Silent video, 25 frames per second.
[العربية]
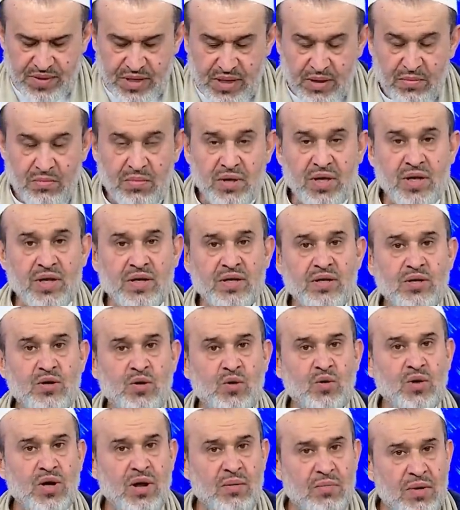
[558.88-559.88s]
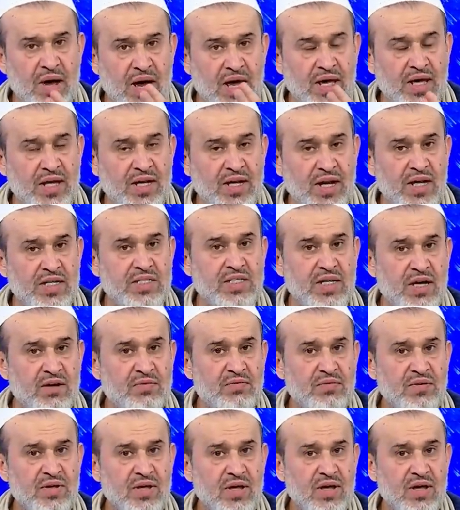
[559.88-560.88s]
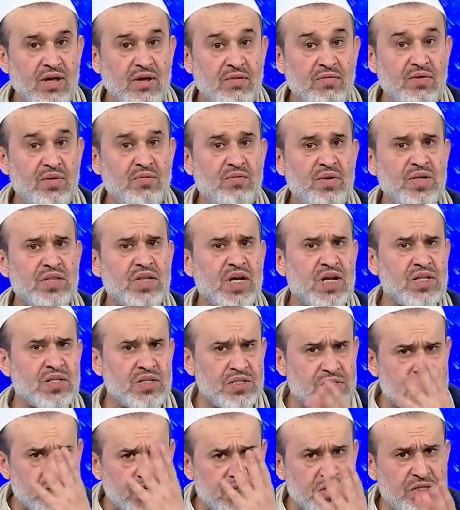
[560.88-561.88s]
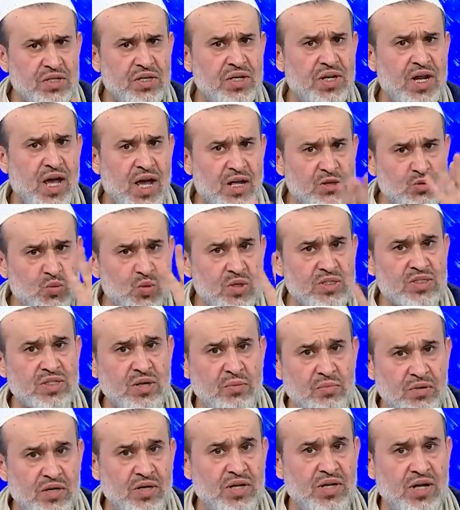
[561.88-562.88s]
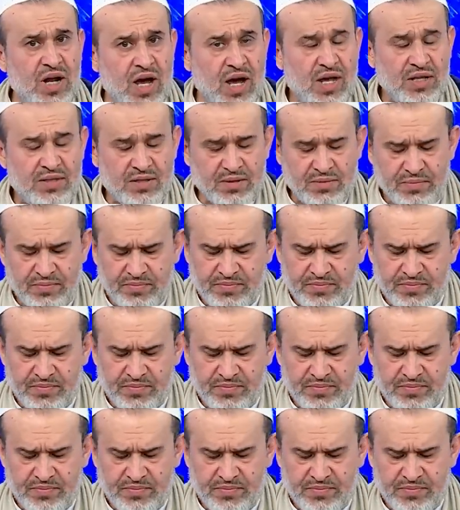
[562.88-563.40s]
من علماء النجف في فترة الستينات والسبعينات